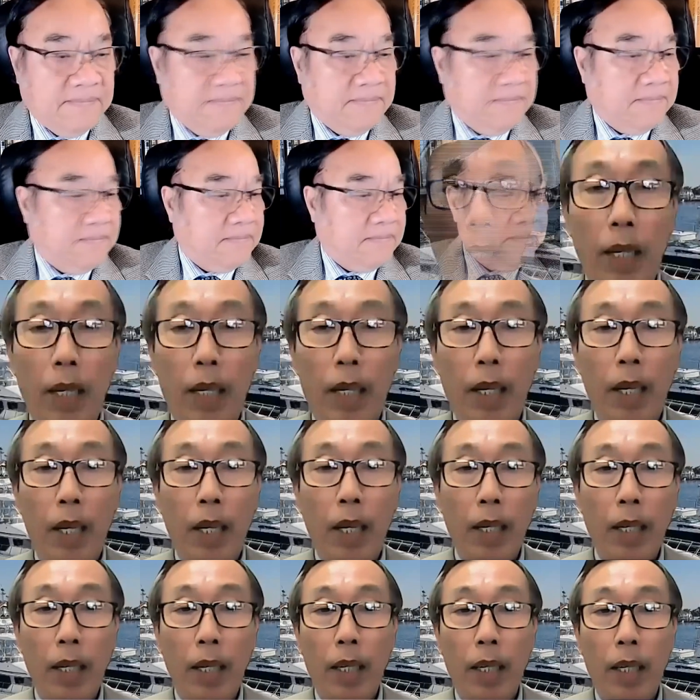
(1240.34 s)
À,
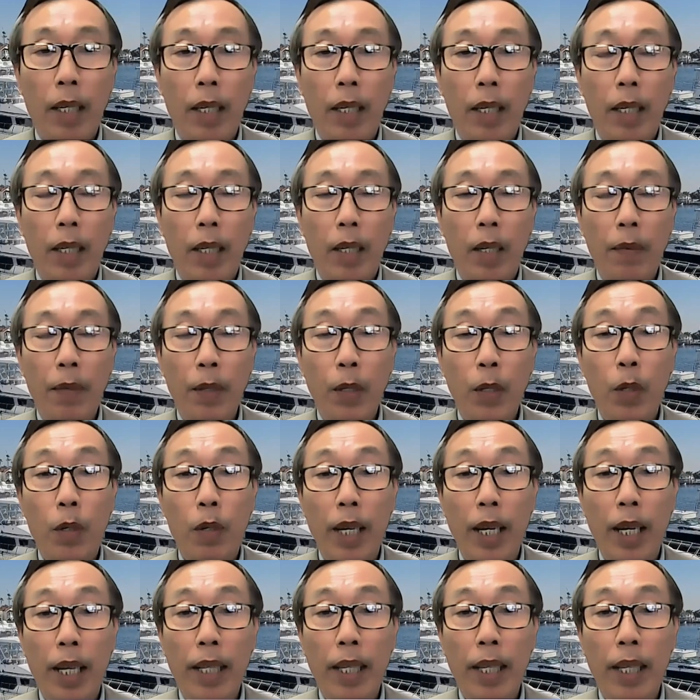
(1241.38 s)
đối với
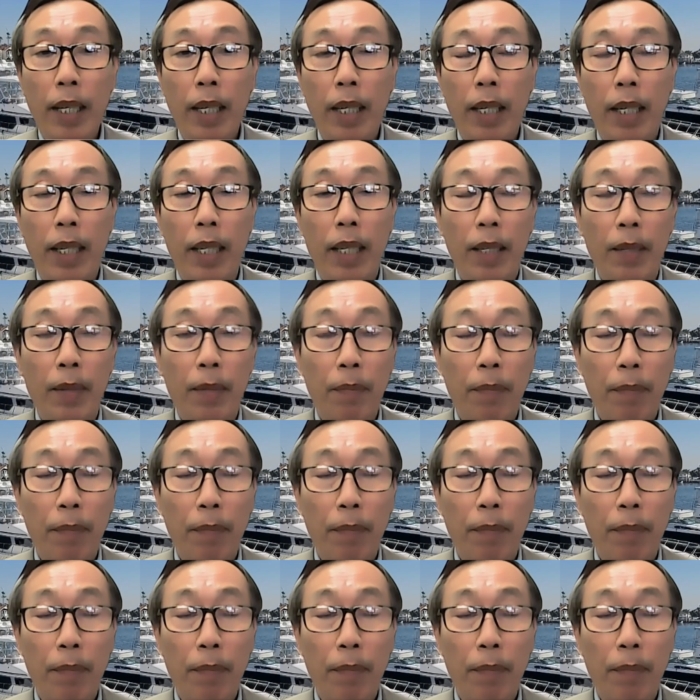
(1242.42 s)
Ukraine thì